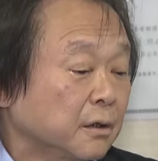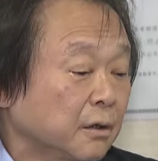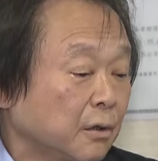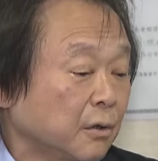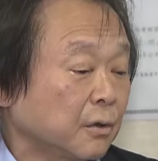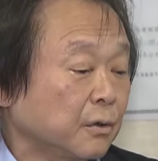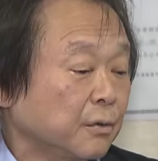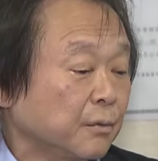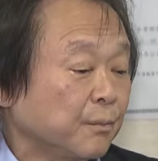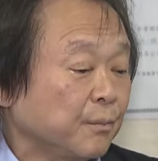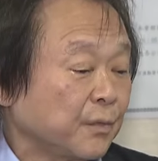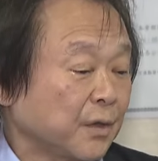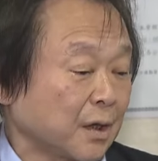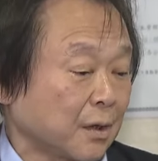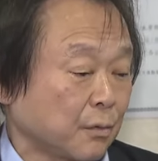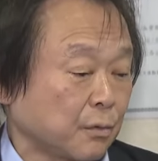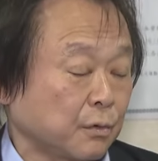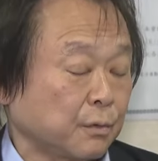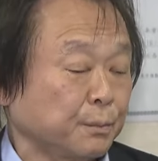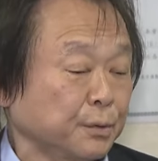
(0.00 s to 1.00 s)
哦，
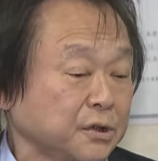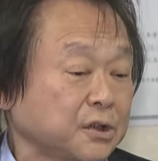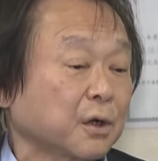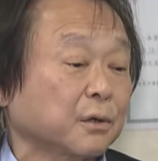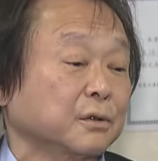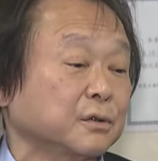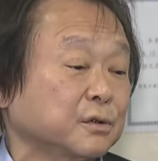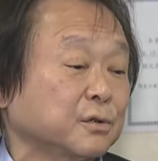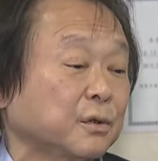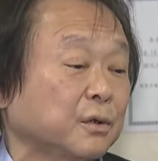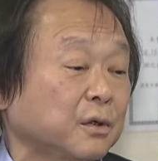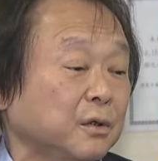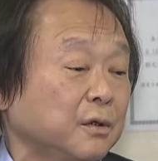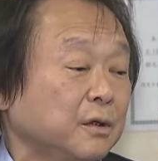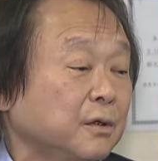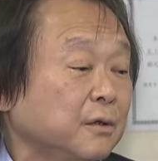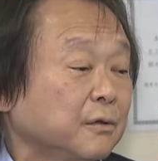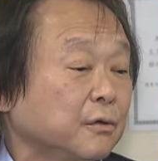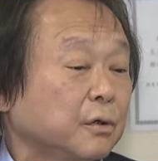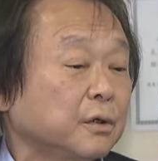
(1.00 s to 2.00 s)
那我不晓得说
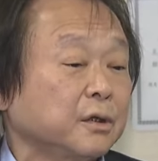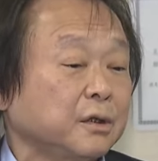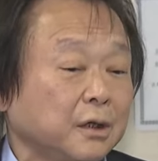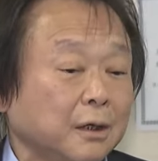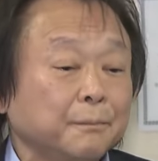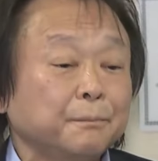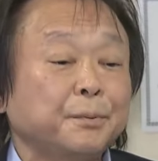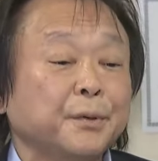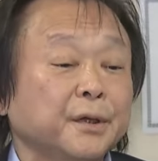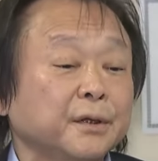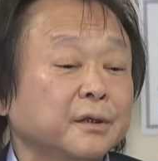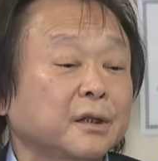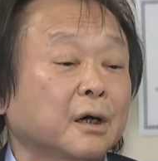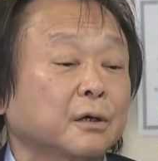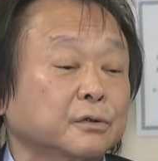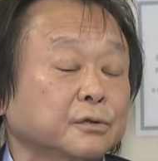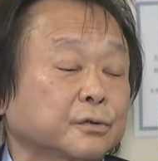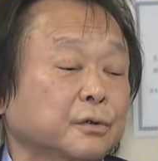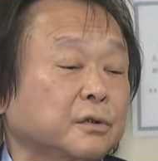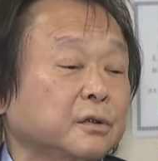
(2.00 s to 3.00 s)
会演变
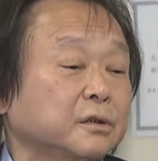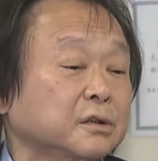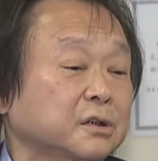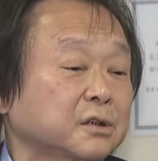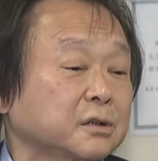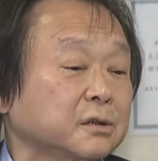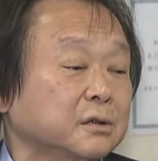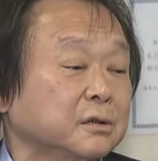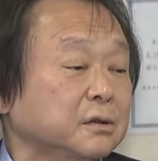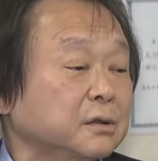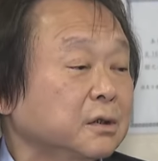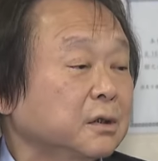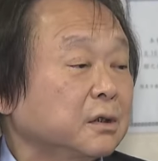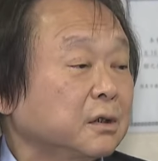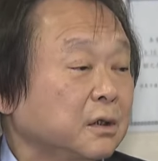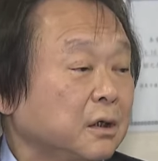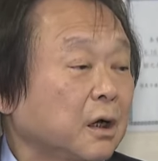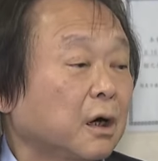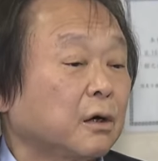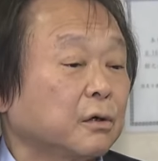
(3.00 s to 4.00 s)
到说是
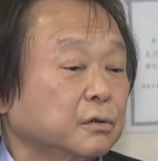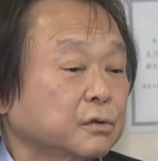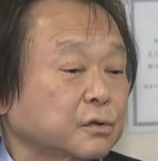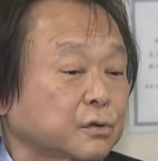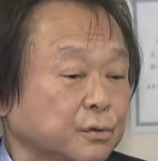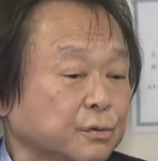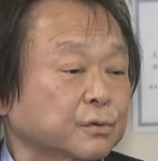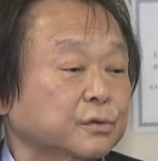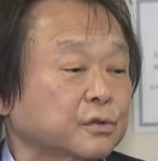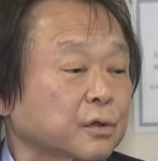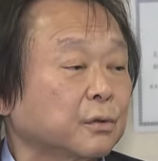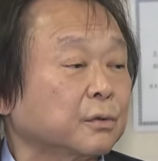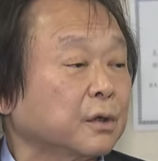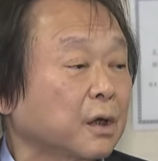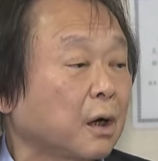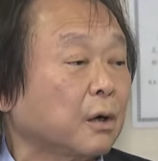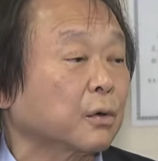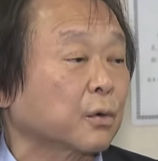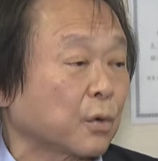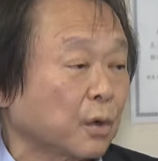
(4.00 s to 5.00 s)
要诉讼、
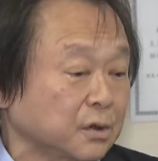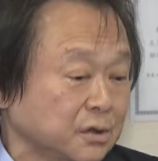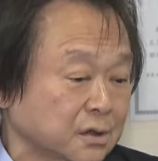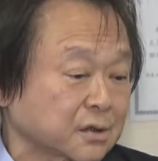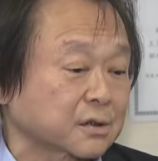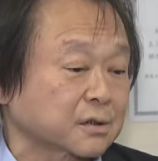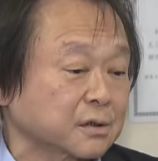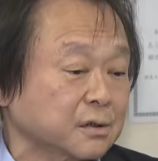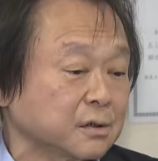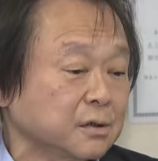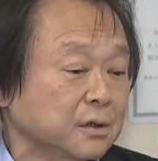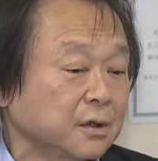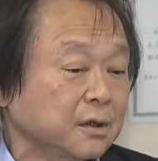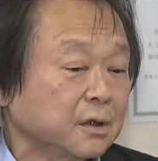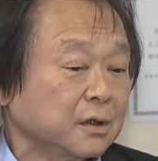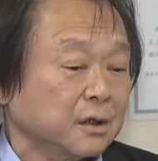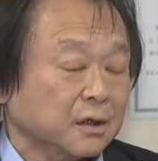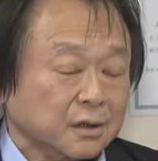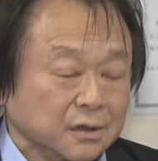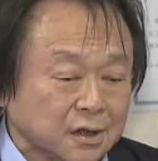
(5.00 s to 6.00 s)
要官司。
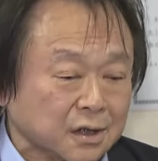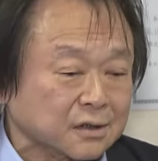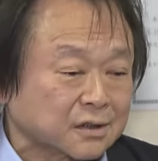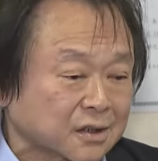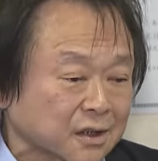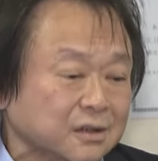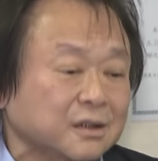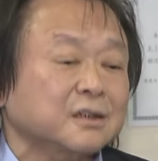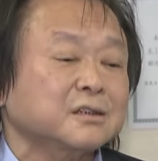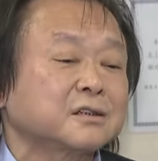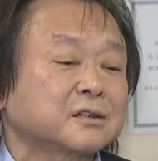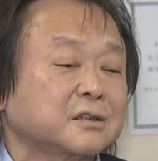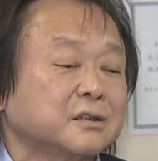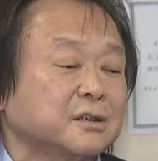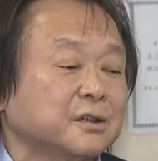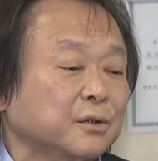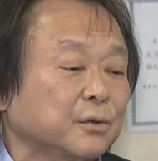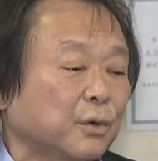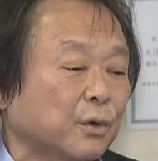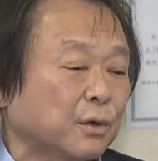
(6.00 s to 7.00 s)
而且这件事
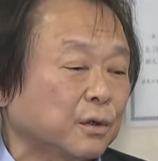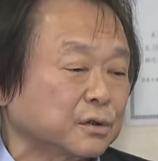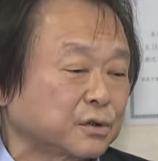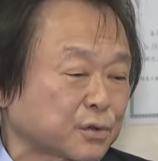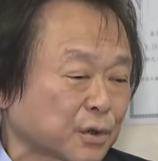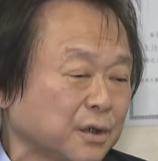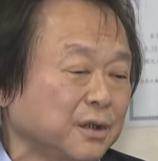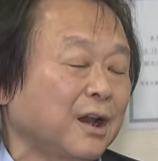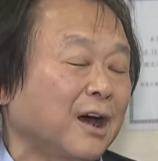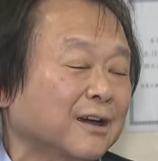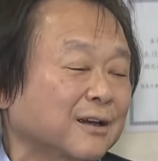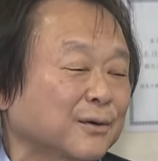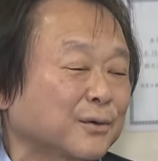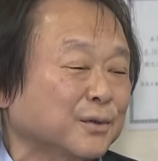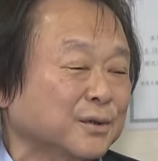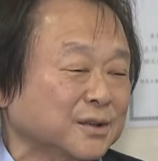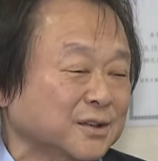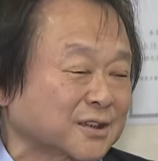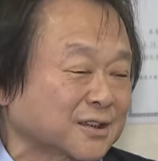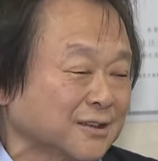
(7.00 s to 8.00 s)
情，我最难
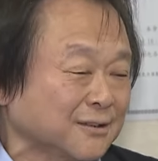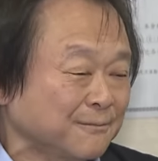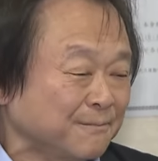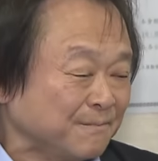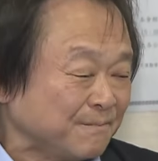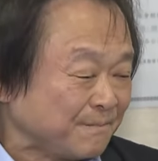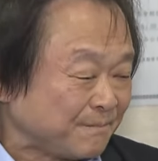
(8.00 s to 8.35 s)
过的是，